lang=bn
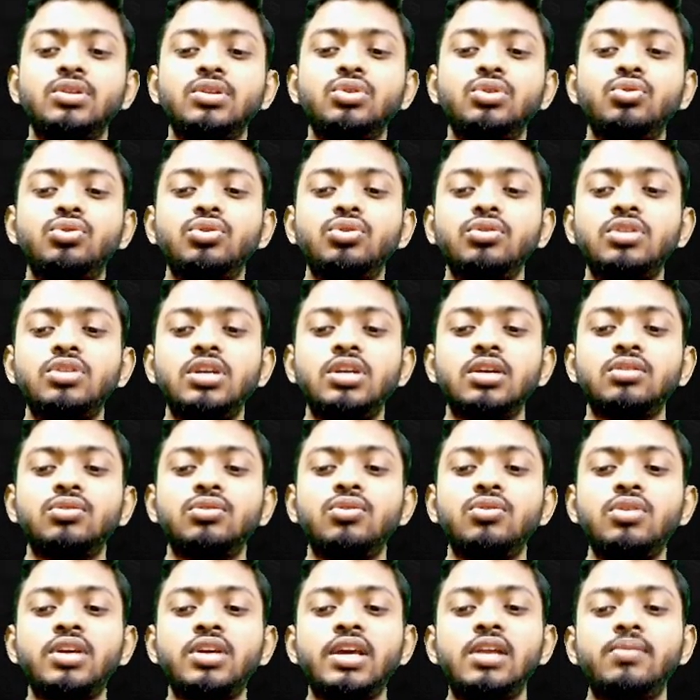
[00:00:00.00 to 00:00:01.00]
দুশো
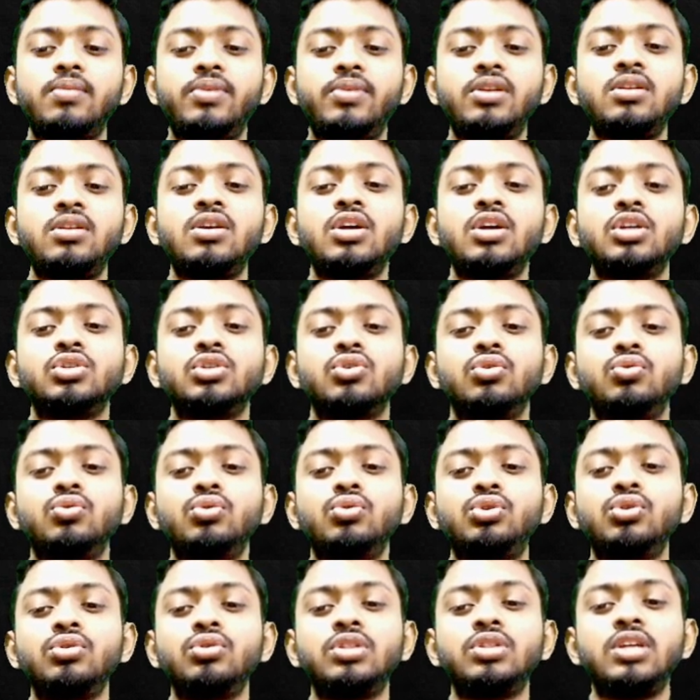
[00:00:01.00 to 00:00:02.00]
তিয়াত্তর কেলভিন সো
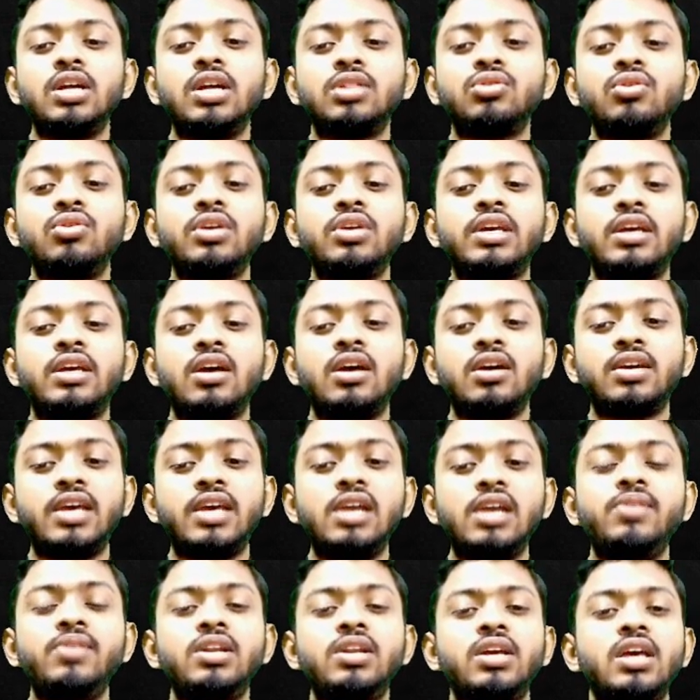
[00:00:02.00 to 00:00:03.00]
দুশো তিয়াত্তর
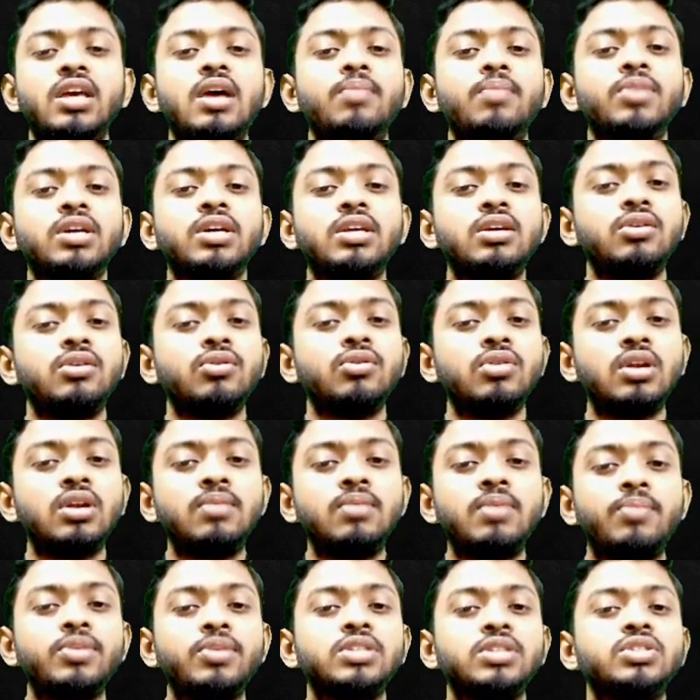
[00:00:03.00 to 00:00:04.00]
কেলভিনকে আমরা কি করলাম
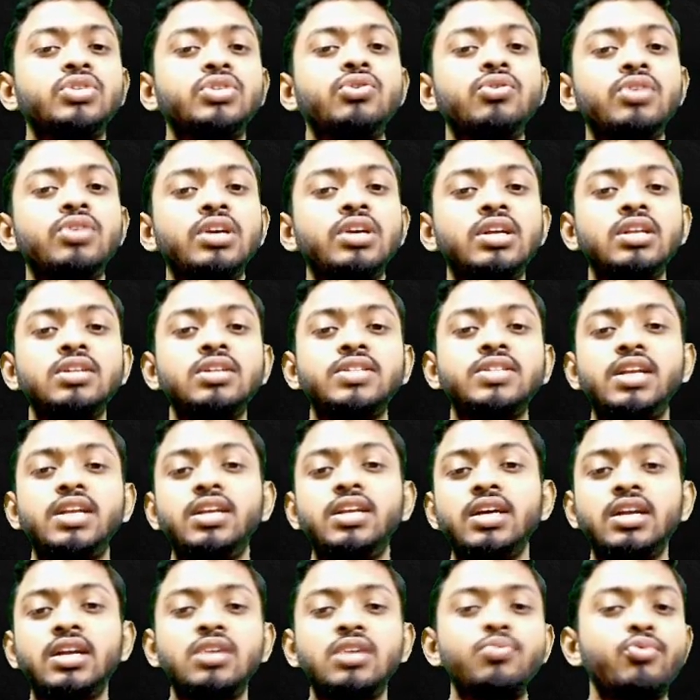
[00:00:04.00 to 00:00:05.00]
আমরা জিরো ডিগ্রি
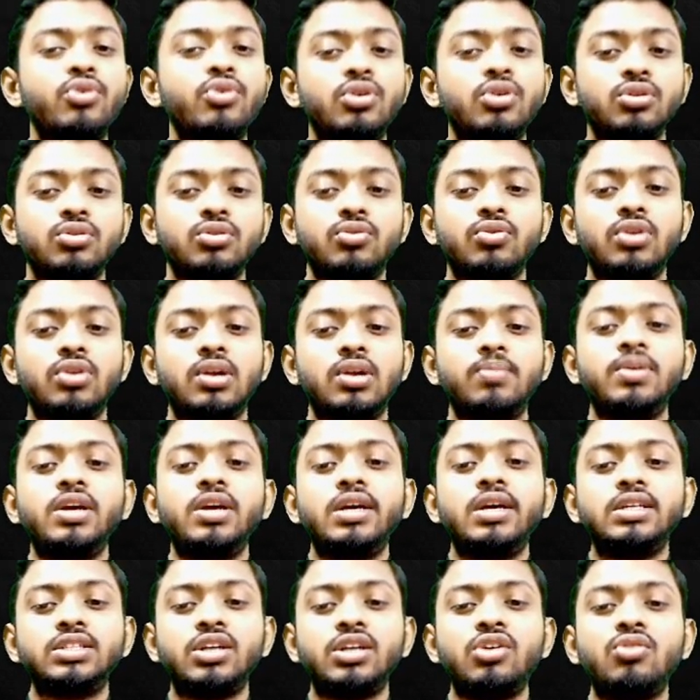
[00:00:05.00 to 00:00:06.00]
সেন্টিগ্রেডে পরিণত করলাম
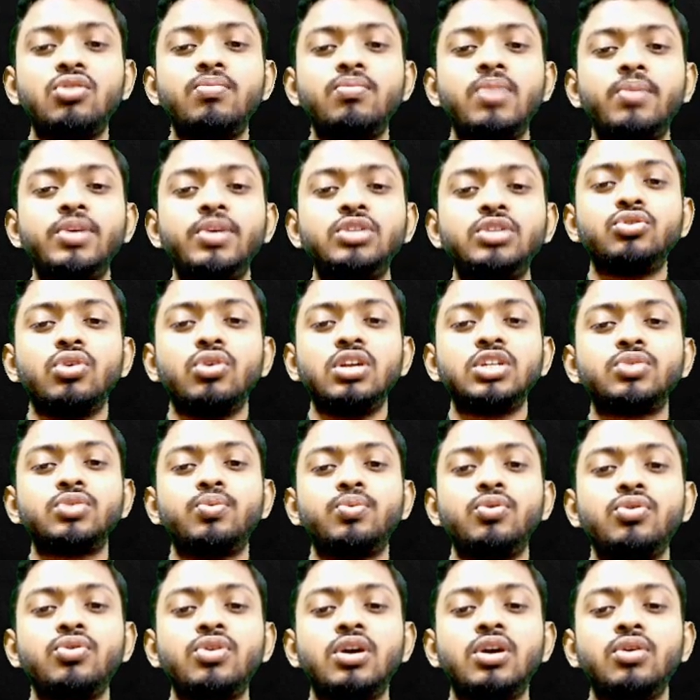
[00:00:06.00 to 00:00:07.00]
সেরকমভাবে জলের
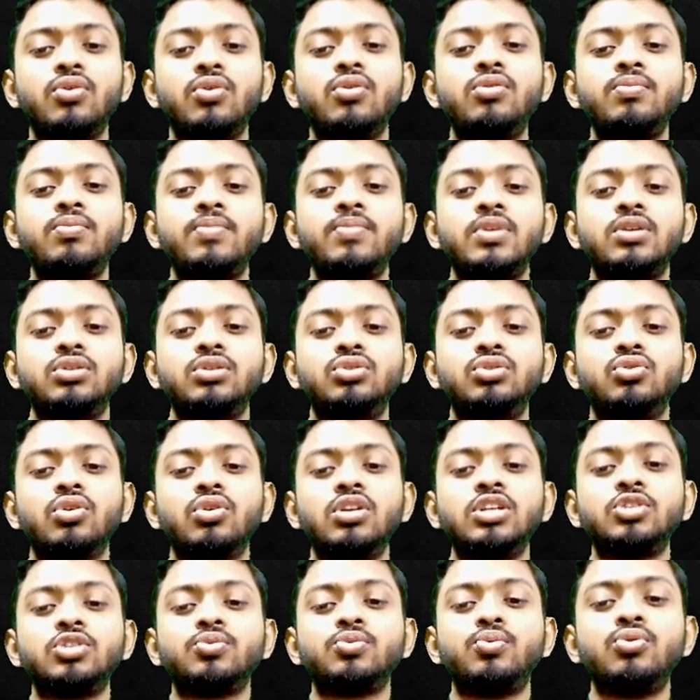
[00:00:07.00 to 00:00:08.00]
স্ফুটনাঙ্ক
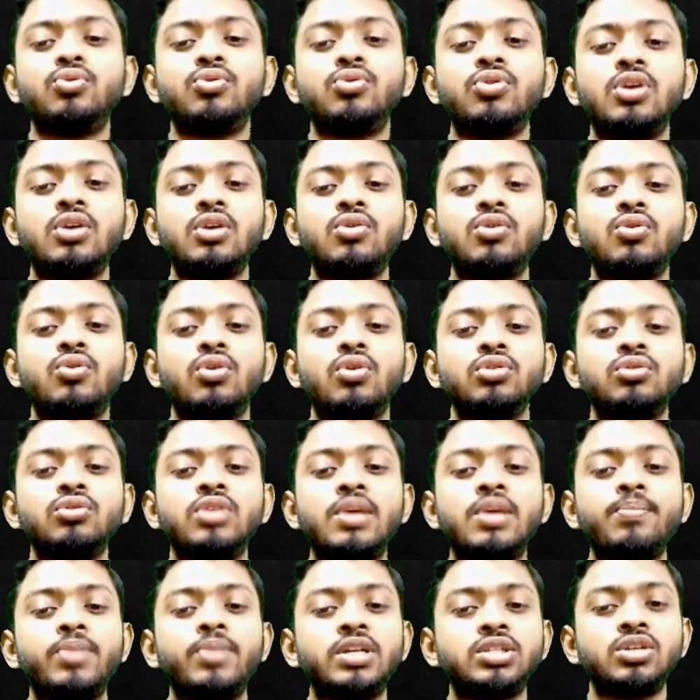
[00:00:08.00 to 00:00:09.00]
জলের স্ফুটনাঙ্ক কত
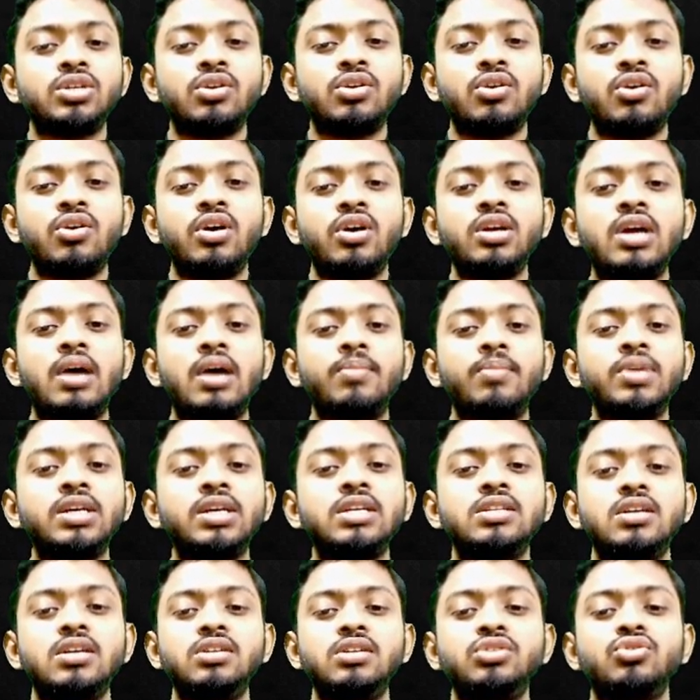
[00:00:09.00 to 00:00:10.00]
টেম্পারেচারও হয় আমরা
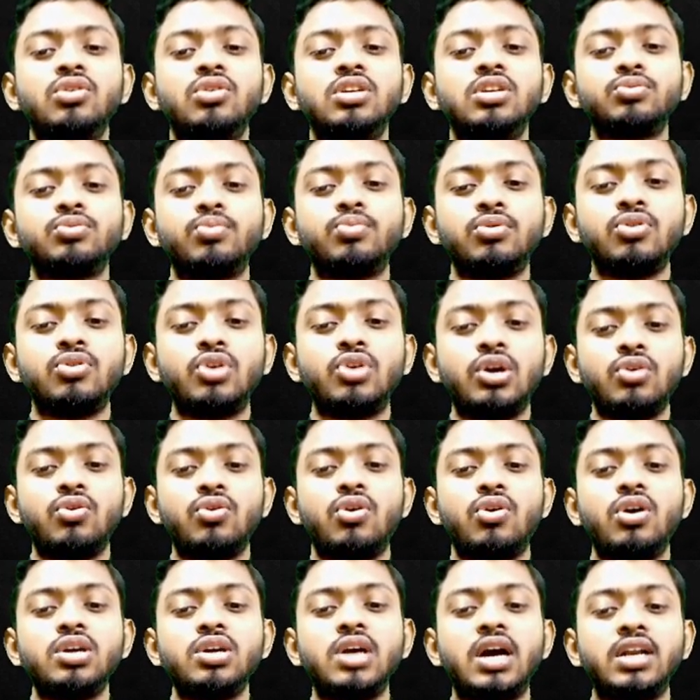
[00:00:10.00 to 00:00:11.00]
কি জানি জলের স্ফুটনাঙ্ক
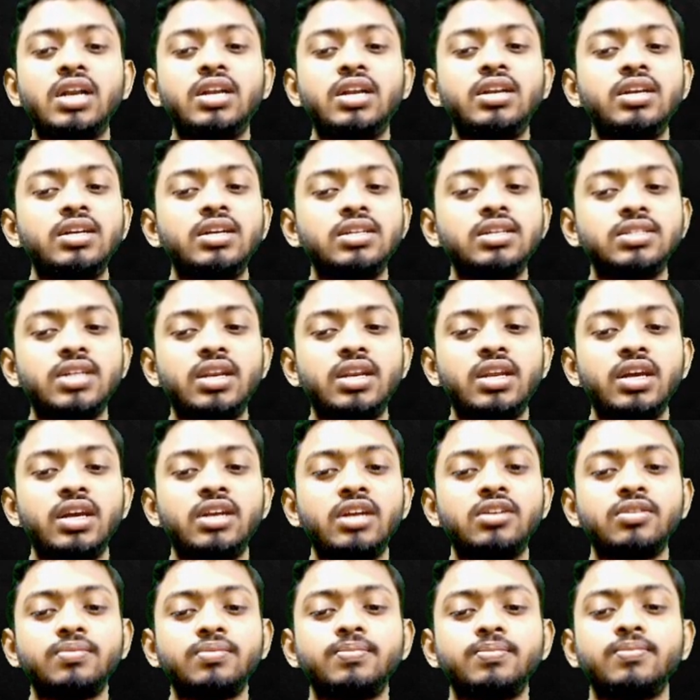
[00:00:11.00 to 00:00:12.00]
হয় হান্ড্রেড ডিগ্রি
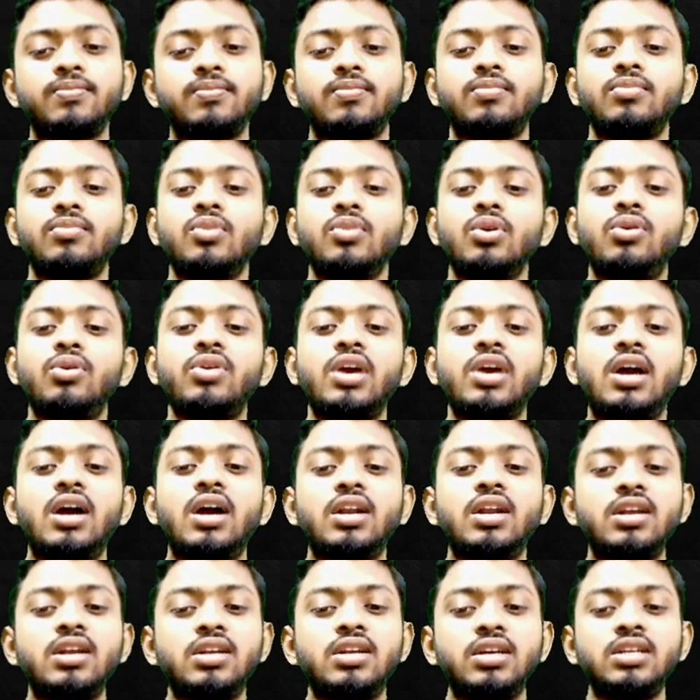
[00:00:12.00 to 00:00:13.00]
সেন্টিগ্রেড ওকে
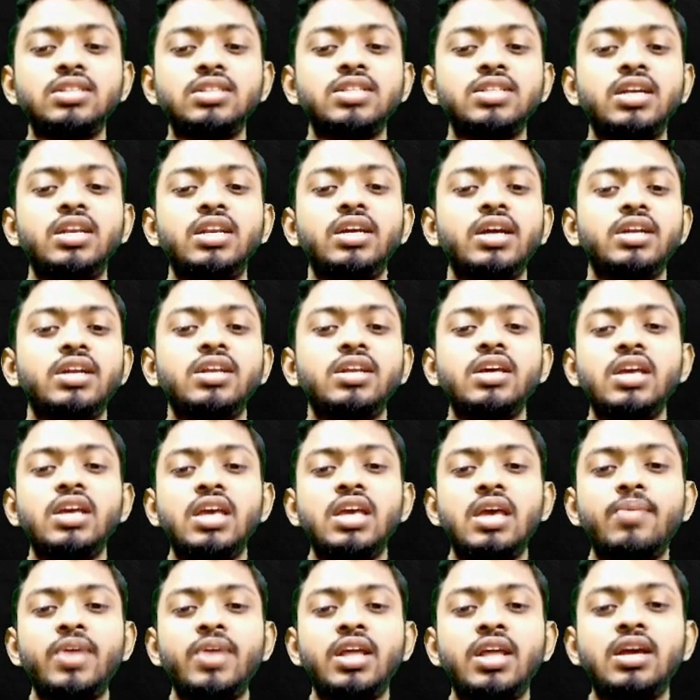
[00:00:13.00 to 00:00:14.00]
হান্ড্রেড ডিগ্রি সেন্টিগ্রেড
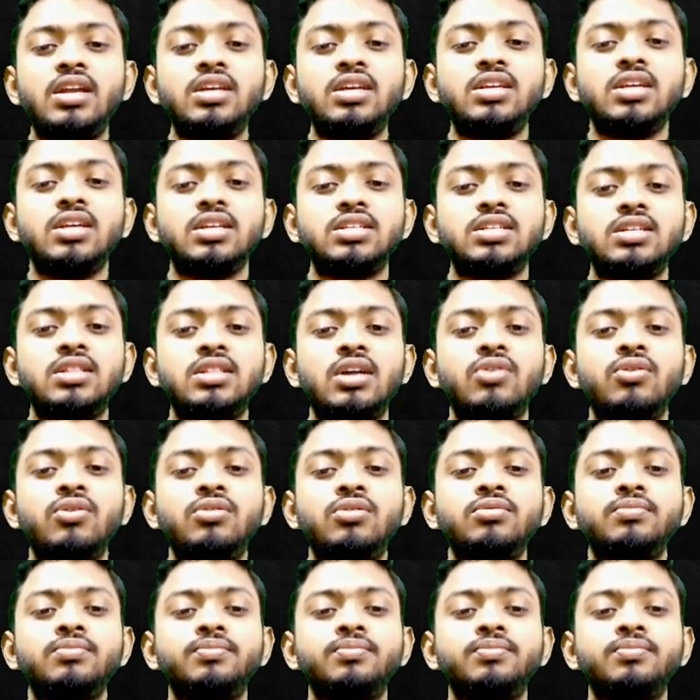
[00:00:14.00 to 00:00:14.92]
এবার এখানে কি আছে দেখো